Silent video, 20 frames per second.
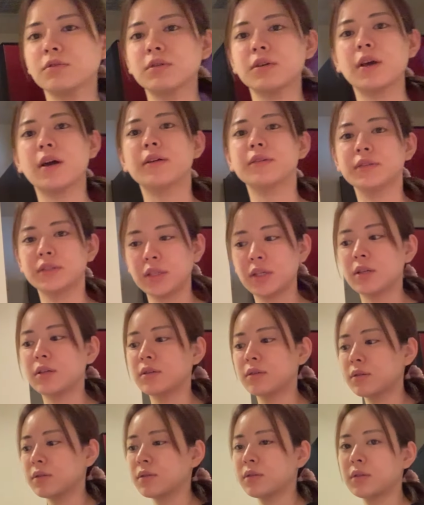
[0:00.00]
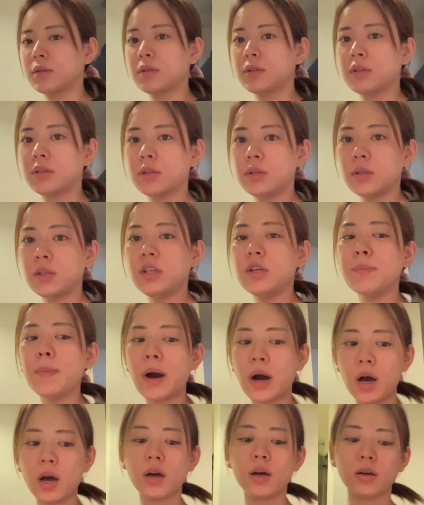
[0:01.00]
時あるじゃん
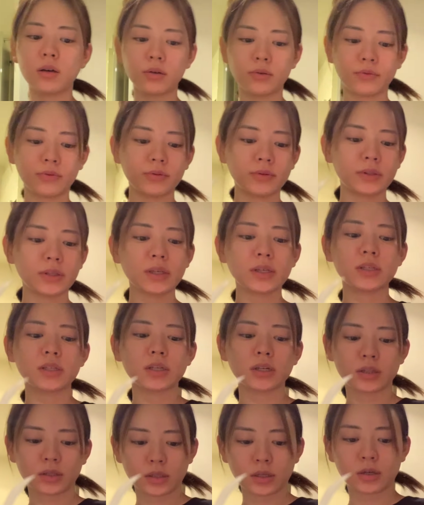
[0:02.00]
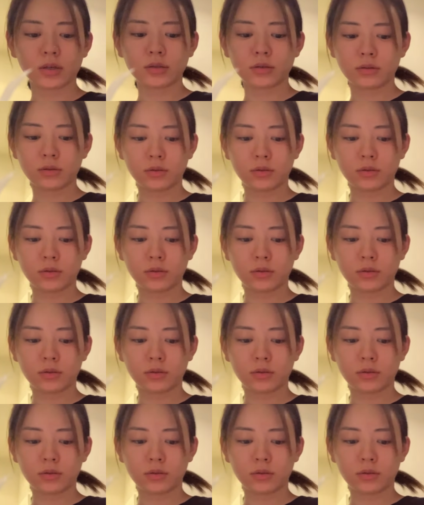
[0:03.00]
今降ってきちゃった